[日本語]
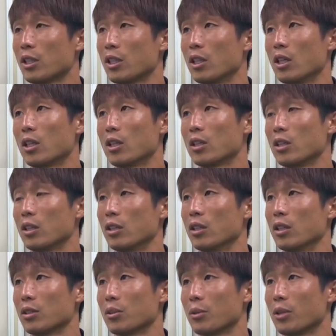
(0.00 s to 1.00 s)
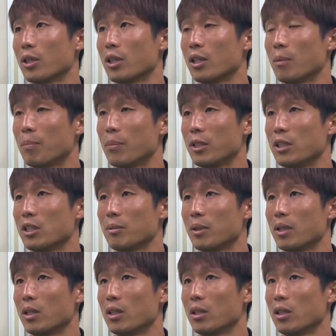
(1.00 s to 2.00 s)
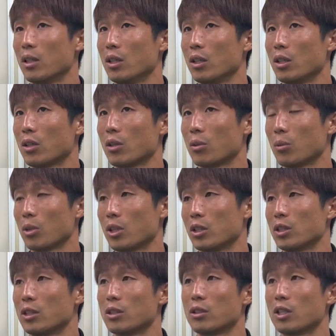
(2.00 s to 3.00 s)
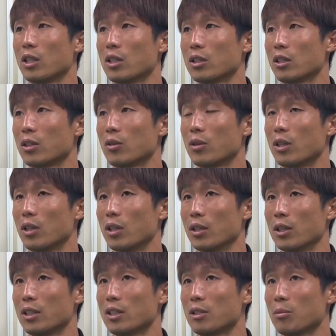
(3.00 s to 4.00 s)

囲気がなかったんでそれがやっぱ一番今日の勝ちにつながったのかな。